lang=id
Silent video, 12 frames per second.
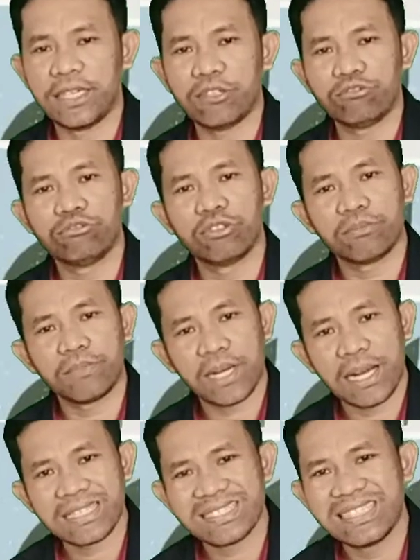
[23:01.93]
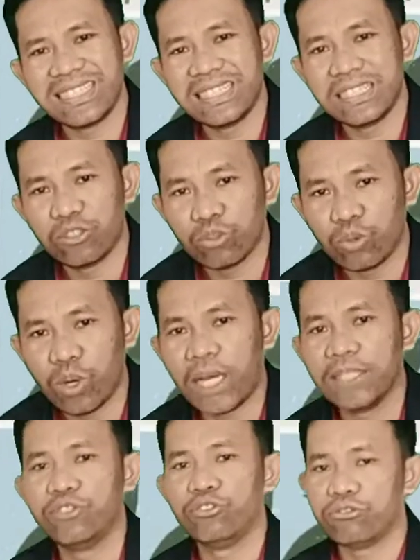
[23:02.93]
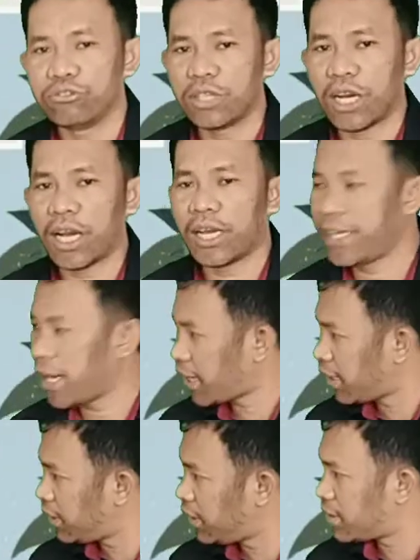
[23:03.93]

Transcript: untuk mengasihi Tuhan juga, ya kan Lita?